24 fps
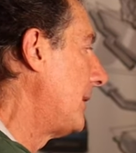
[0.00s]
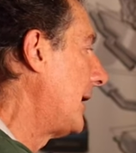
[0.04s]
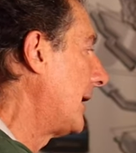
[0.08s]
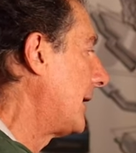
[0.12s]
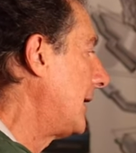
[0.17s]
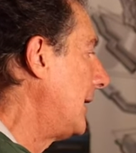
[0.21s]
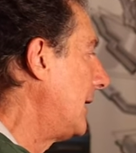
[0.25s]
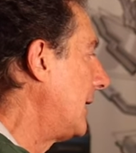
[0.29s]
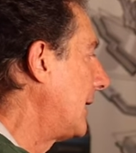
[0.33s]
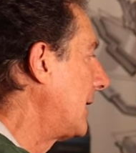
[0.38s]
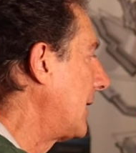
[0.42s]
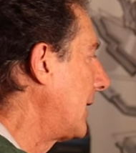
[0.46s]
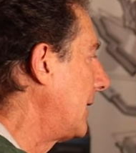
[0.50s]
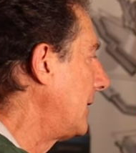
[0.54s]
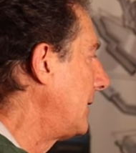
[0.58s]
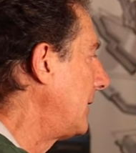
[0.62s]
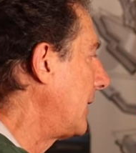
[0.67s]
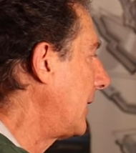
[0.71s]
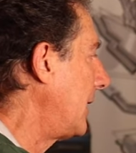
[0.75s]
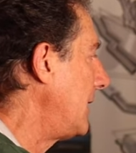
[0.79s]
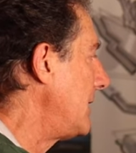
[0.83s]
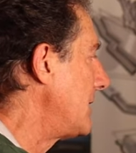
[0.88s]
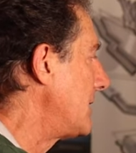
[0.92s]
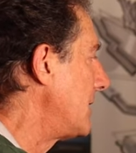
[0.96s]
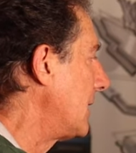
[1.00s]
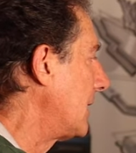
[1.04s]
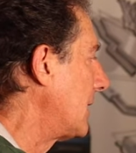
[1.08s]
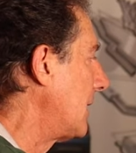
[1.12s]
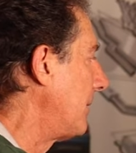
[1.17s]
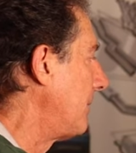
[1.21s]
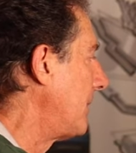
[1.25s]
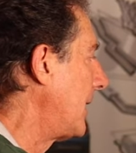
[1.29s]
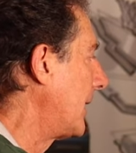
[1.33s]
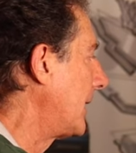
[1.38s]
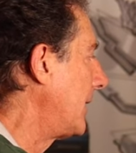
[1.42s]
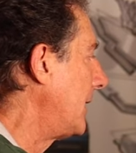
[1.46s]
macchina caratteristica,
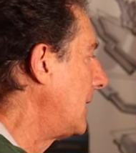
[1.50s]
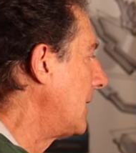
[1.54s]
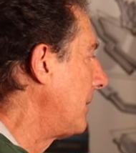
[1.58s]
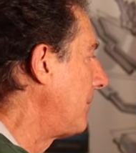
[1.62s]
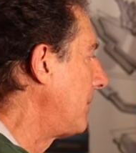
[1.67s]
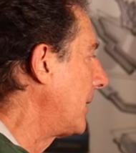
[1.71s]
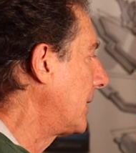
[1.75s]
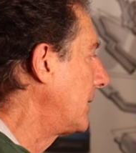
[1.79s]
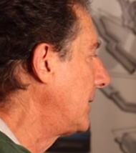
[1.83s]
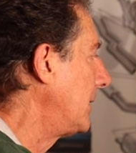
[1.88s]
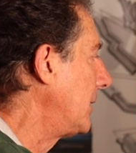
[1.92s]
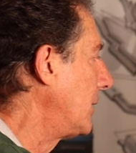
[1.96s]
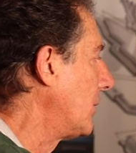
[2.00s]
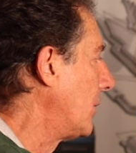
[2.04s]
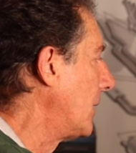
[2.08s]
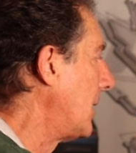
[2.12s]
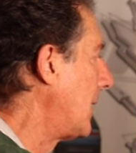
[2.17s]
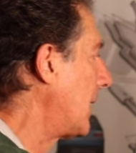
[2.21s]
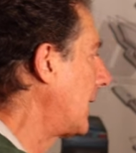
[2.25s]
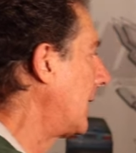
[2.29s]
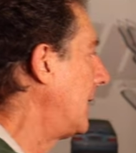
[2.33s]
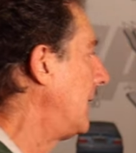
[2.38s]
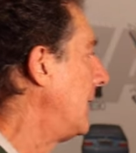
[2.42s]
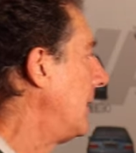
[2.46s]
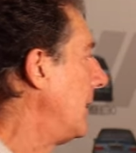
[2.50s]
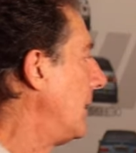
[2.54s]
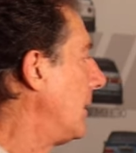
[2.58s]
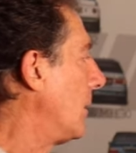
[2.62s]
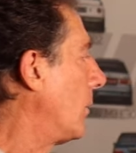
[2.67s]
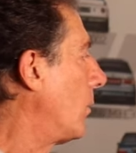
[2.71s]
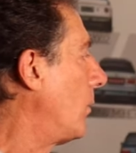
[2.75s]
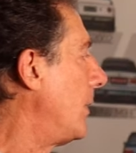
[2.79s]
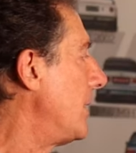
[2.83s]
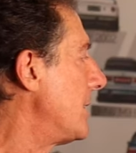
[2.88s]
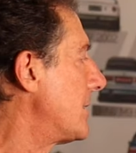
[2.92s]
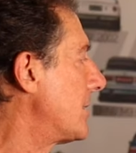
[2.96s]
macchina particolare,
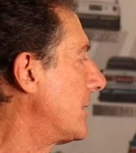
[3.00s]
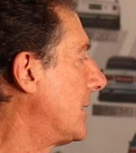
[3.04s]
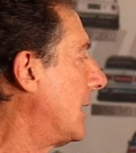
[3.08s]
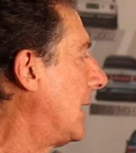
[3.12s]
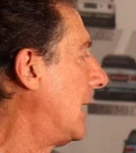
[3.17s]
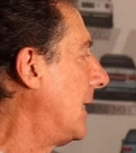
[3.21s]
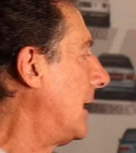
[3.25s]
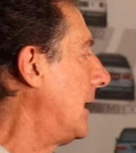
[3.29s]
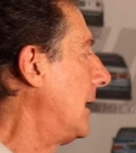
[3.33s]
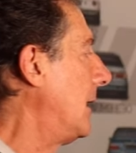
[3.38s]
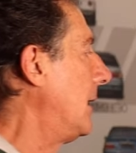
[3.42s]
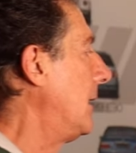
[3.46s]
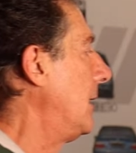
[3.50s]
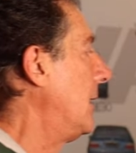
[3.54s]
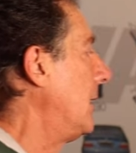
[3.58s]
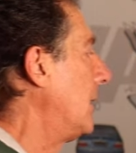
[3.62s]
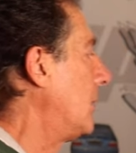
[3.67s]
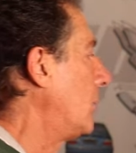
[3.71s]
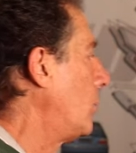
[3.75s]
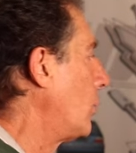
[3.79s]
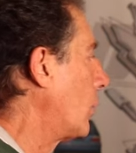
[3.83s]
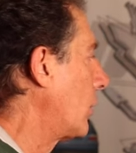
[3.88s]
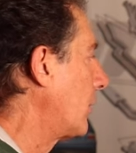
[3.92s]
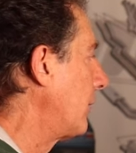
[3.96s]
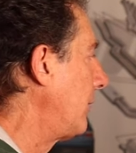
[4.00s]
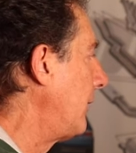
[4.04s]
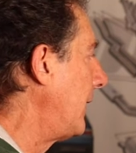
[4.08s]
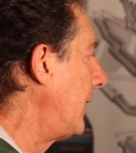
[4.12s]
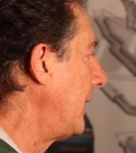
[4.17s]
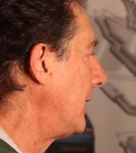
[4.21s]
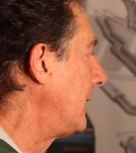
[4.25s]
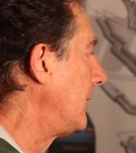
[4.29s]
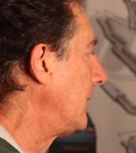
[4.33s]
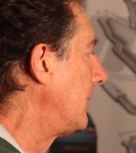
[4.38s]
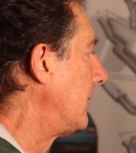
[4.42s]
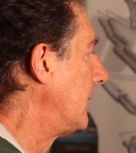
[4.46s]
questa eh,
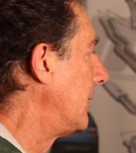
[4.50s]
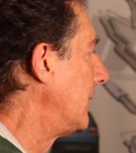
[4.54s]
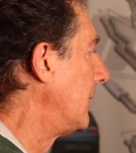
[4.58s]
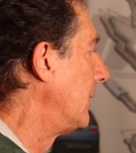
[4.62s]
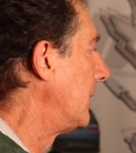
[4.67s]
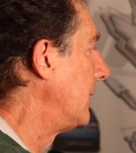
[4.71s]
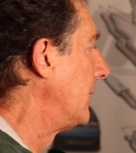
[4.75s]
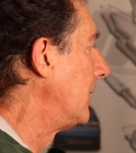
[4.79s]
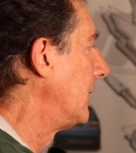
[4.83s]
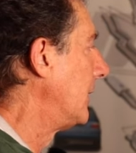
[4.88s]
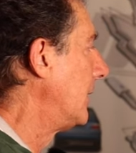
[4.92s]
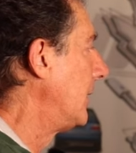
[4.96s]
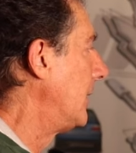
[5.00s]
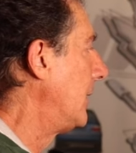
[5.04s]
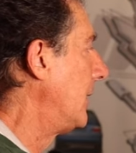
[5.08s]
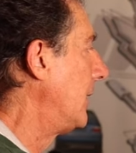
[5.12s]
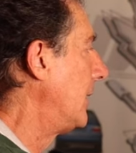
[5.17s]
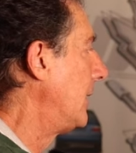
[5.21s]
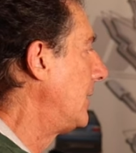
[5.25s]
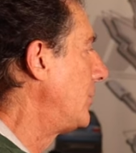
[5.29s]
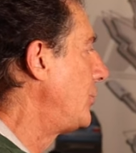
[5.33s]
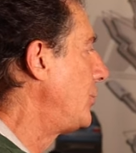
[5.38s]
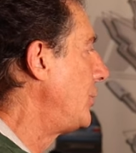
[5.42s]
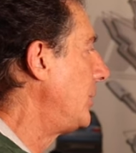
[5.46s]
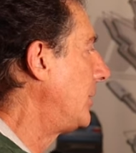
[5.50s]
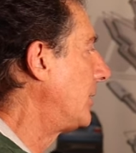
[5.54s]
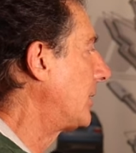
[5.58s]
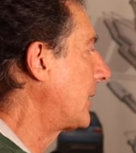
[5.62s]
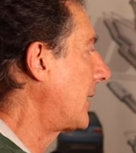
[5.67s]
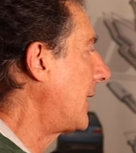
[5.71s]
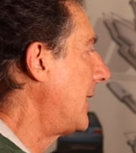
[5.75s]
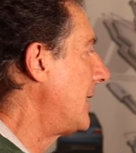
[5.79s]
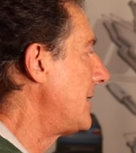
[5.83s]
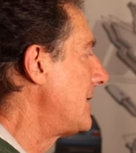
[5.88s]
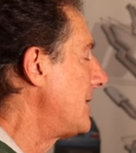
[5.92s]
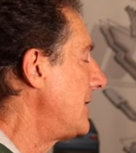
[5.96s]
Corvette eh,
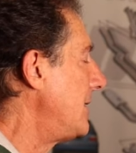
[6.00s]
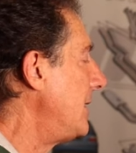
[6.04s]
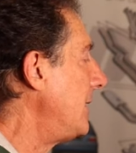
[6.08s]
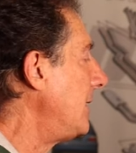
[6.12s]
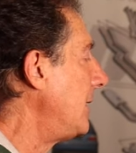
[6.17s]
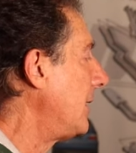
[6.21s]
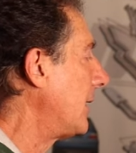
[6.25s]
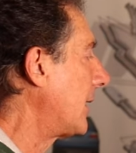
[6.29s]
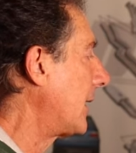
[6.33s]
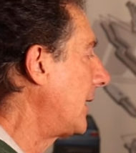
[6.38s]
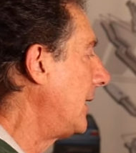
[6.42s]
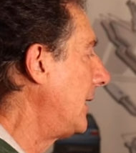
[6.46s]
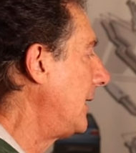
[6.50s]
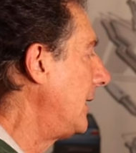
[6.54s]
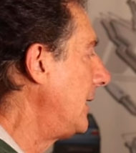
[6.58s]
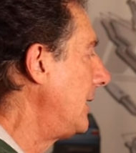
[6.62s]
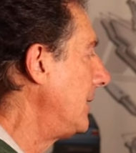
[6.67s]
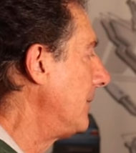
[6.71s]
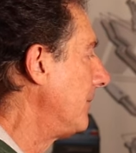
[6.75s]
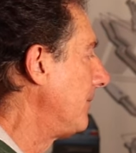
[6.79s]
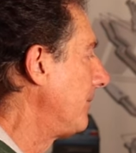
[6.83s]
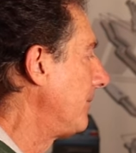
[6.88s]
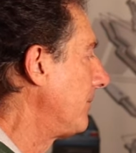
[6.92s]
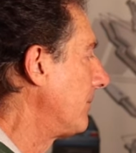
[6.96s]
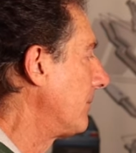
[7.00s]
C3 Stingray